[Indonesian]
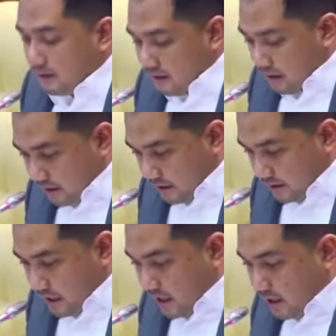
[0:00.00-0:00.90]

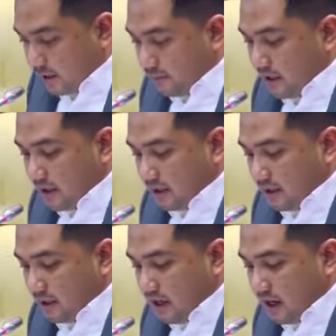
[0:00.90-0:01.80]
Ikhtisar paling
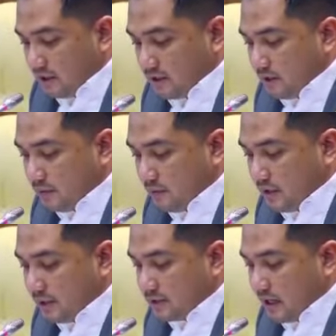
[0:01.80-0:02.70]
tidak hasil
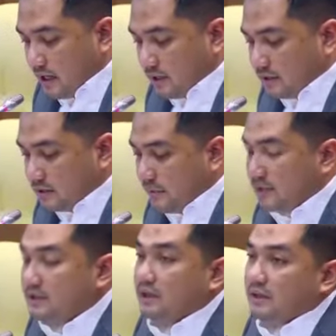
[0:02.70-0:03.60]
pemeriksaan
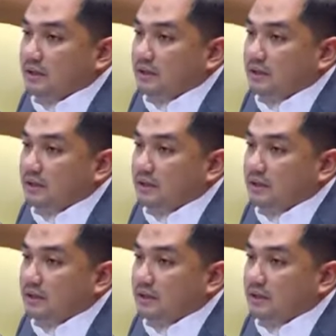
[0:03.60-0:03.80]
semester